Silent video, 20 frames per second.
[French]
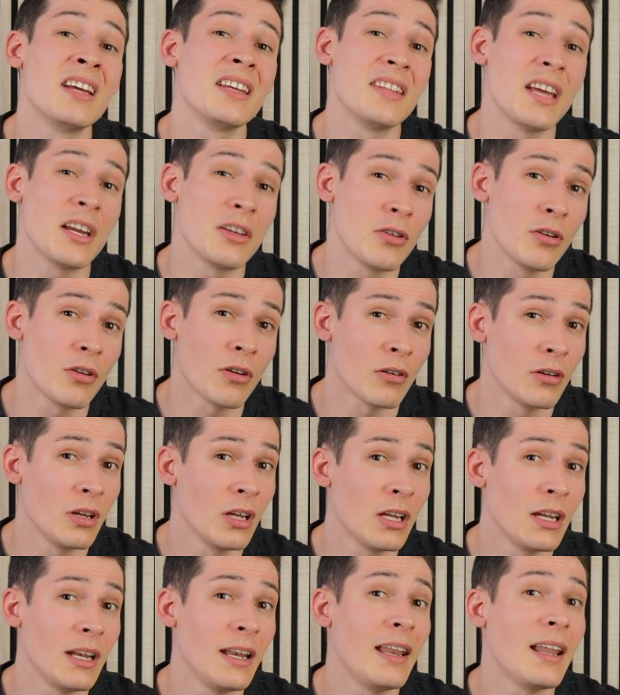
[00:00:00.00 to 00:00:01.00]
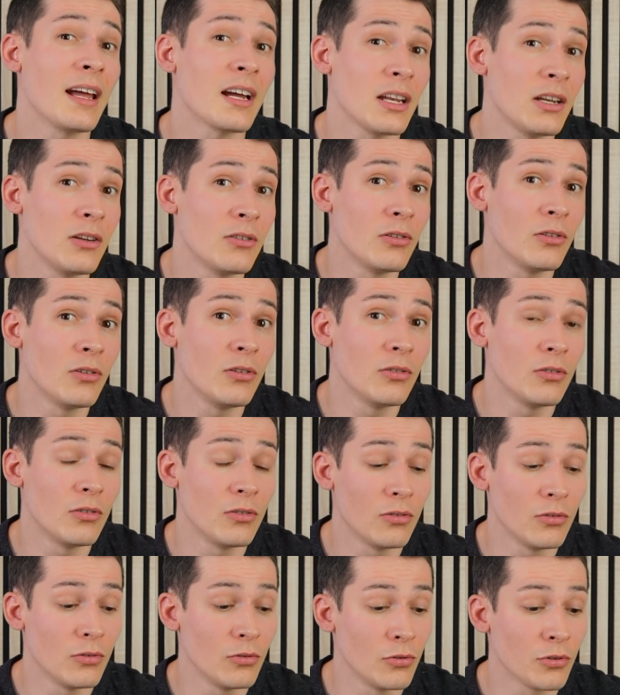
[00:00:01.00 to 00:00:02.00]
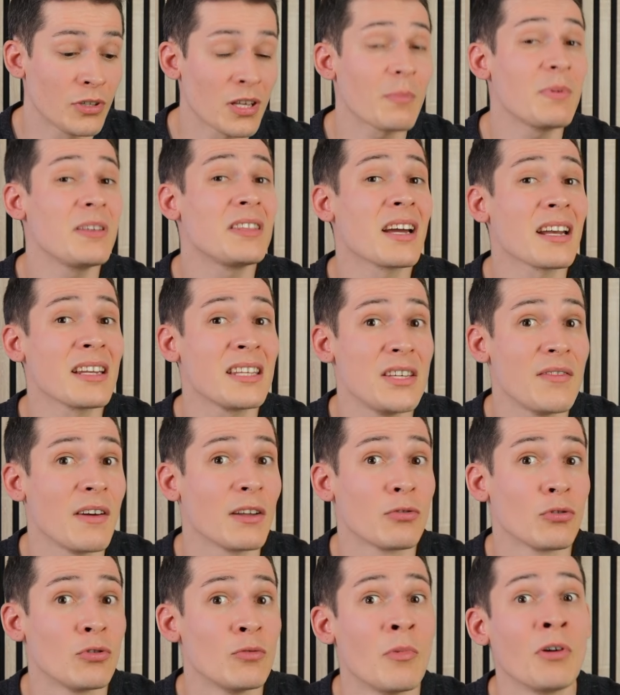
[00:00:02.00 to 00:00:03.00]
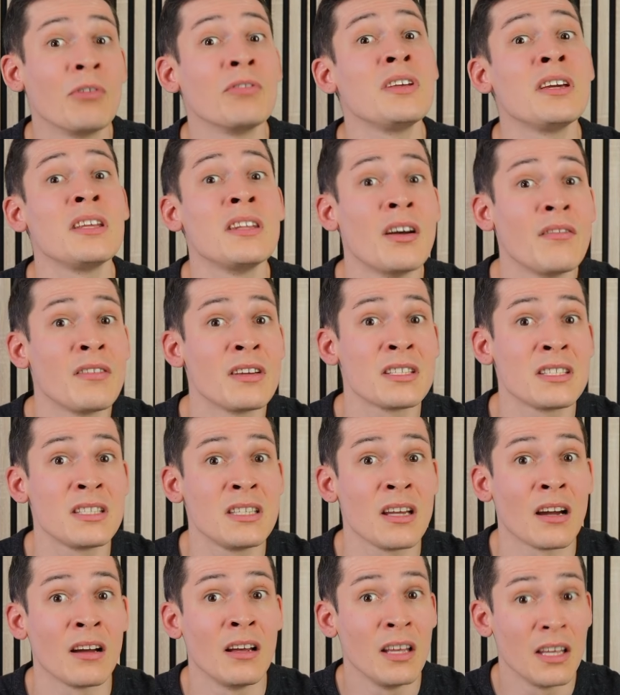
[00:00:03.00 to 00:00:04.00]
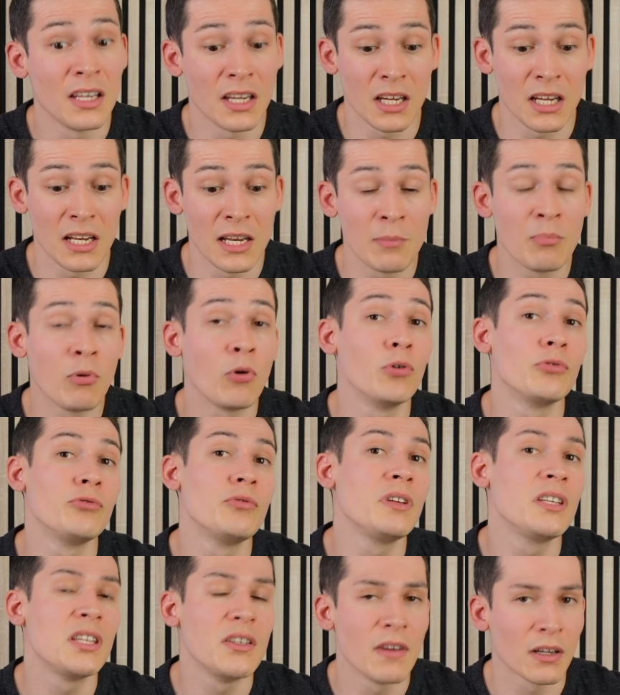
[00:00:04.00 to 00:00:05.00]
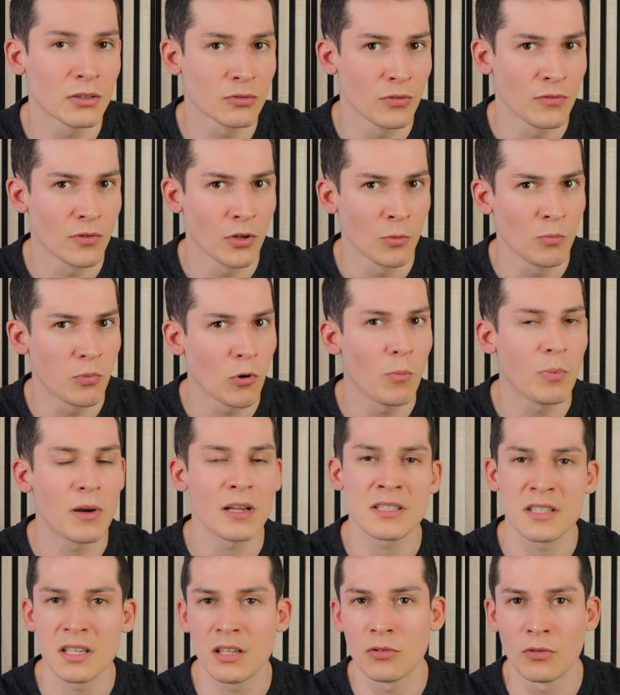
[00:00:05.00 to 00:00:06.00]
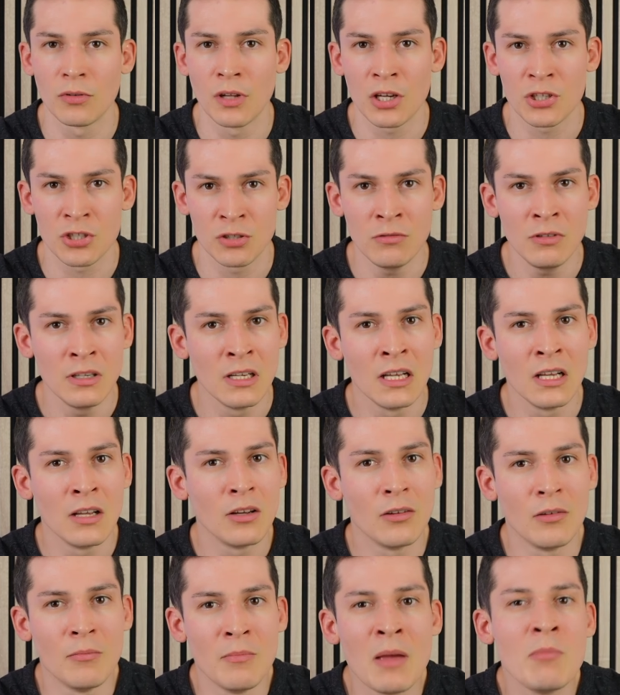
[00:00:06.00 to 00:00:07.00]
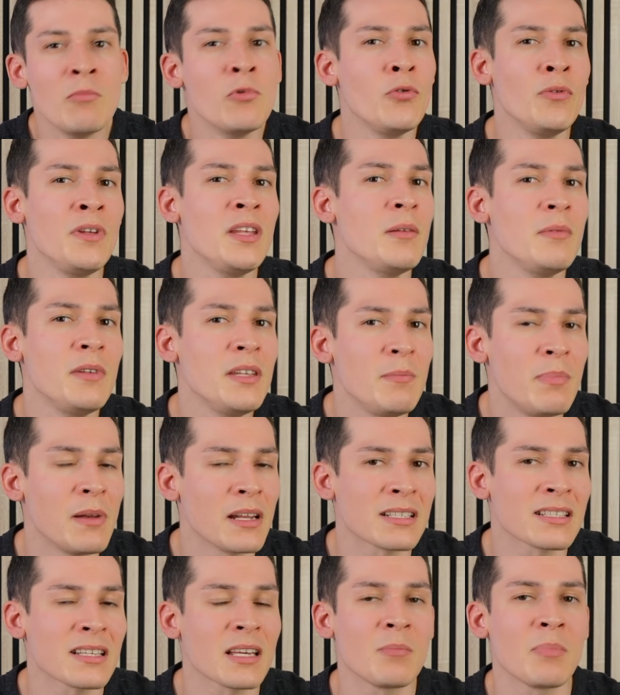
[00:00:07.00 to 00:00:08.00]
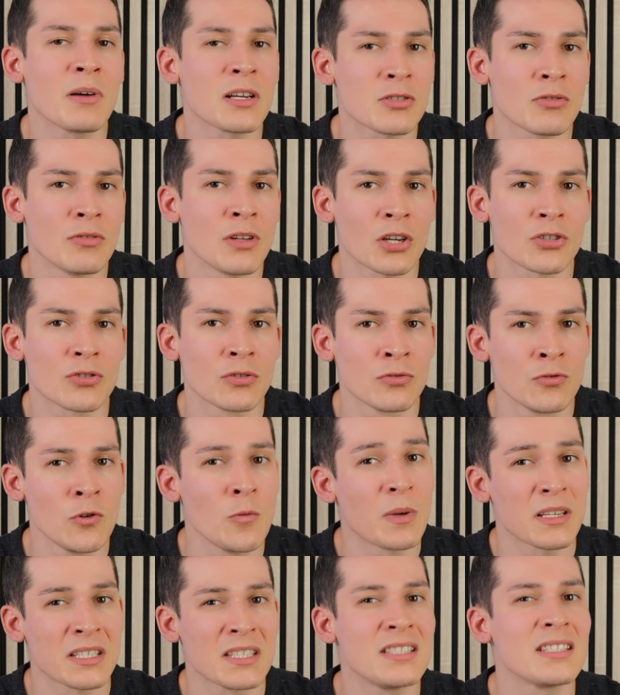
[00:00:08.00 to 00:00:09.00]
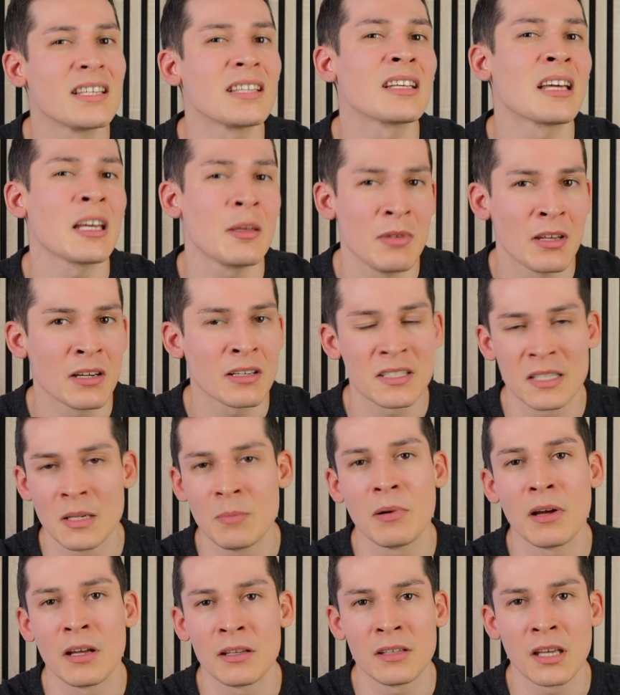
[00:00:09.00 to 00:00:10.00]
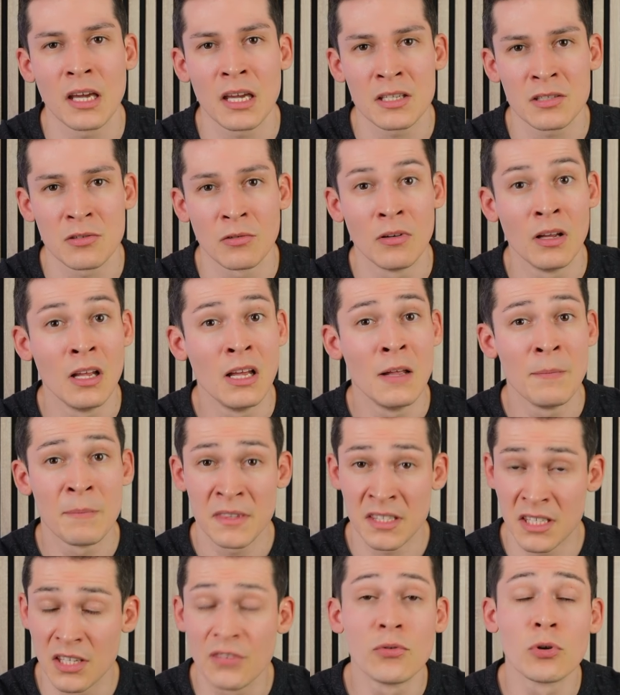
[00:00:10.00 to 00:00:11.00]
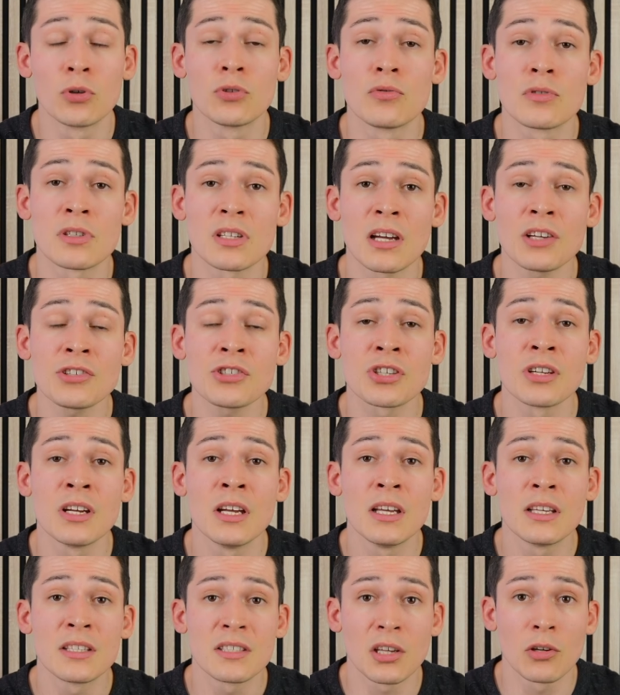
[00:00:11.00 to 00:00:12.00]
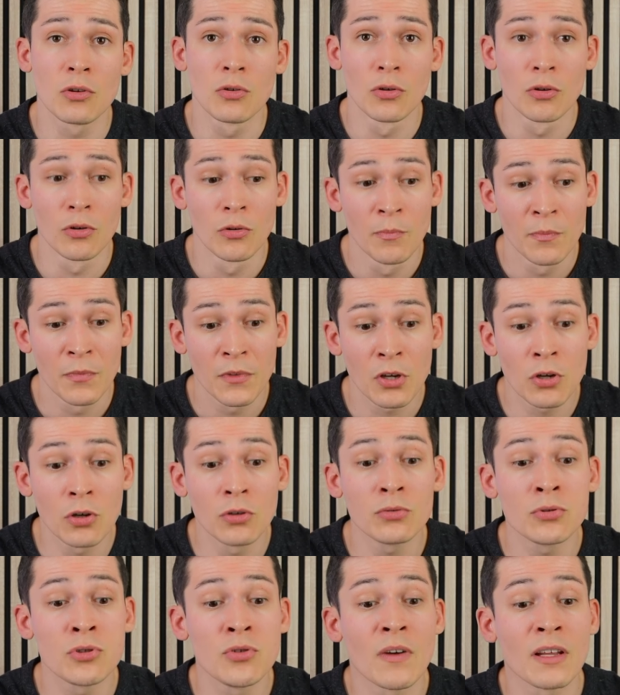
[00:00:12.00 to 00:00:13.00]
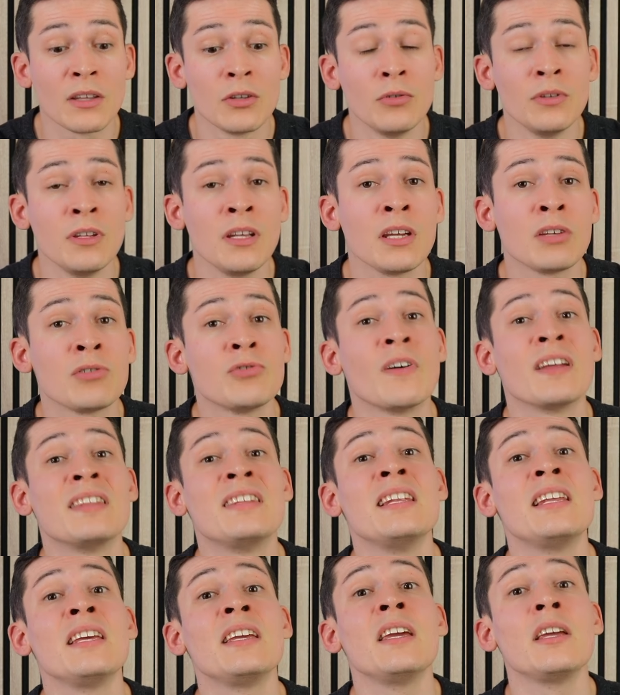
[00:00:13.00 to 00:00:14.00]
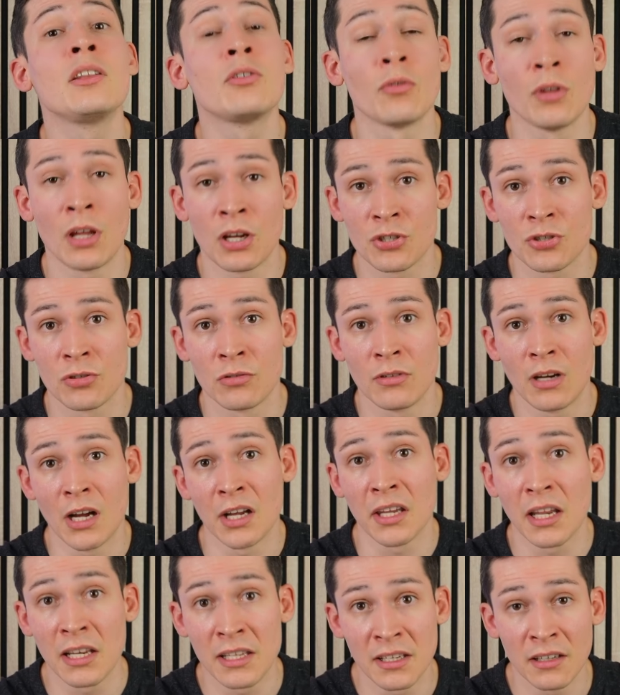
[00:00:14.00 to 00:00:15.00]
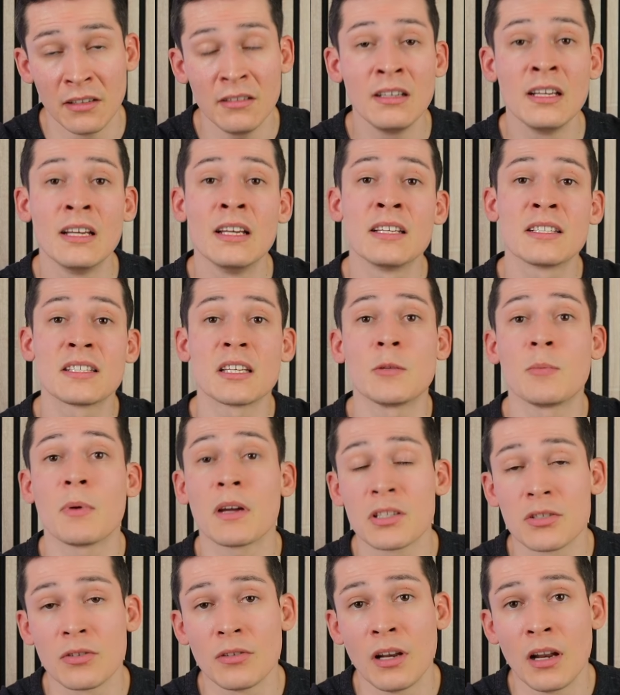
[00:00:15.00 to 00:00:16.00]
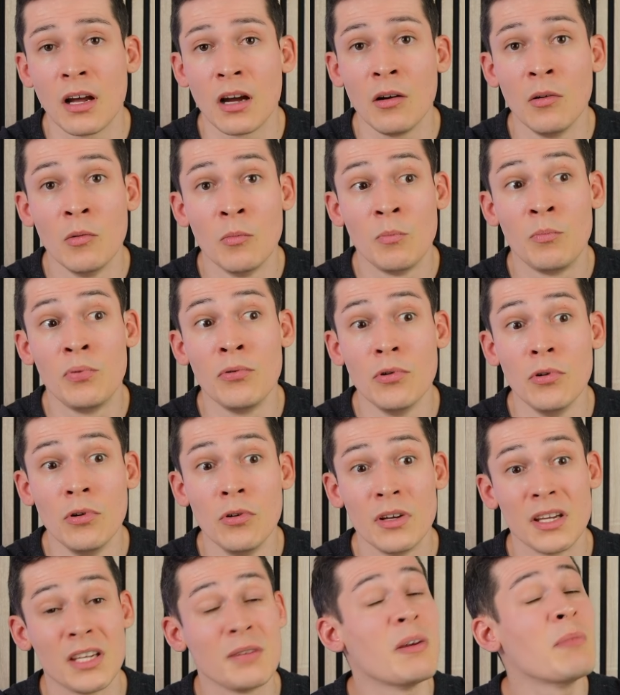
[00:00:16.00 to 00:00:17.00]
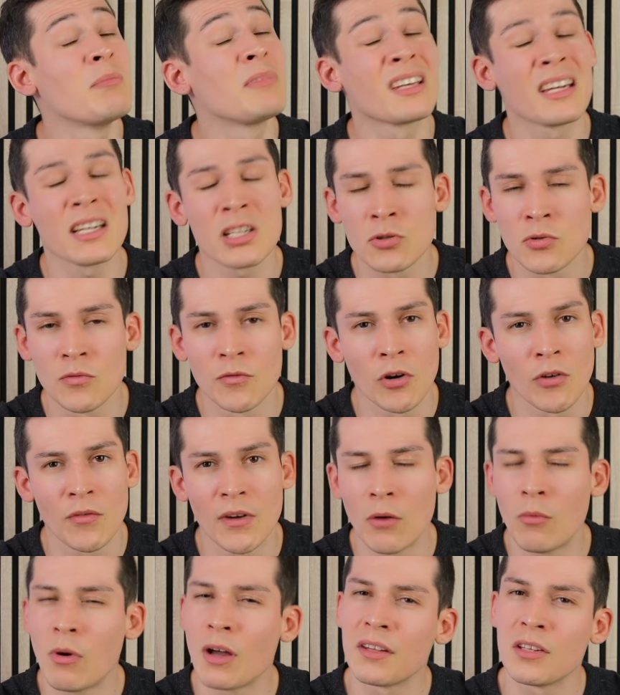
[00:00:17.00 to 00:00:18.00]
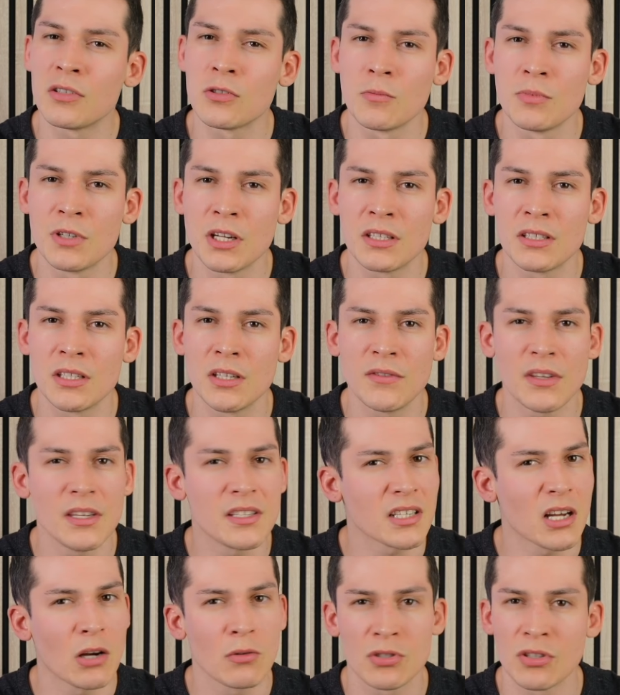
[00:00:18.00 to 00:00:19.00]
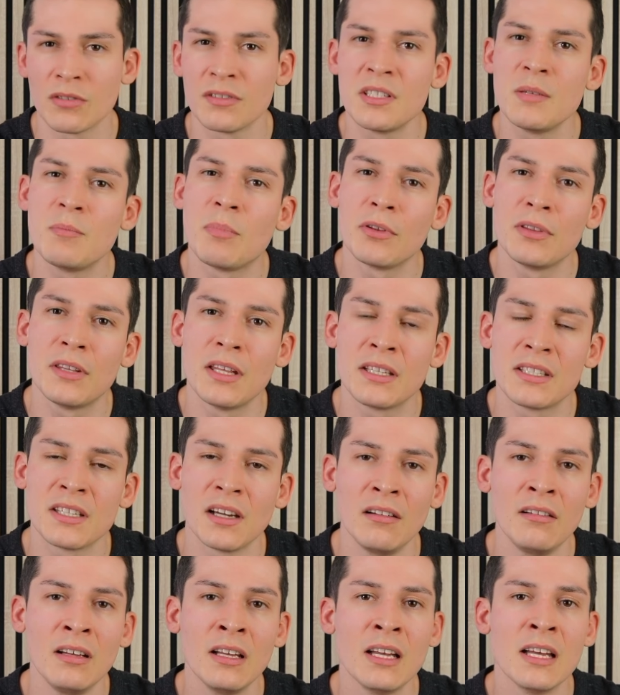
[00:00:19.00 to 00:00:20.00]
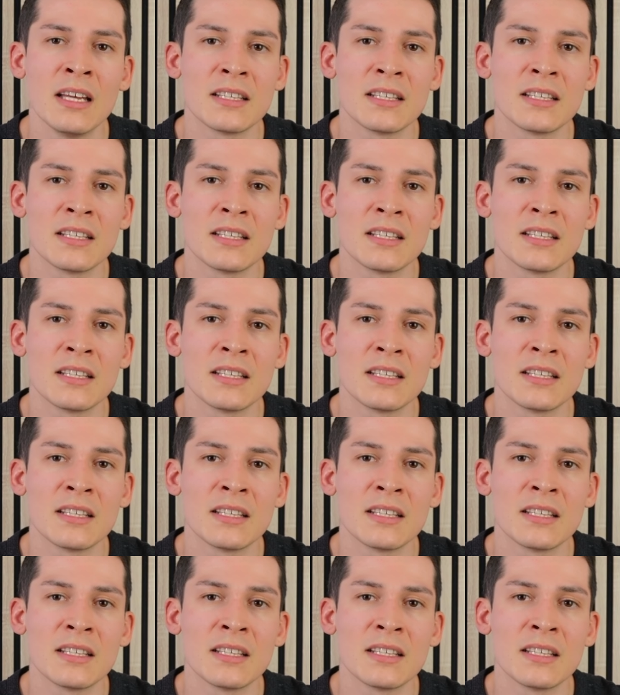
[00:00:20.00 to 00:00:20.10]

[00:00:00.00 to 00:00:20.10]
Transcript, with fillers: D'ailleurs, Là, le, capital qui va te demander d'investir et les produits qu'il va te vendre pour placer ton argent, euh, même lui, il placerait pas son argent dessus parce qu'il sait très bien que ce n'est pas intéressant qu'il faut que tu saches, c'est que quand tu vas donner, tu vas déléguer ton argent à quelqu'un, cette personne-là peut et même très souvent va avoir des objectifs qui sera aux antipodes des tiens.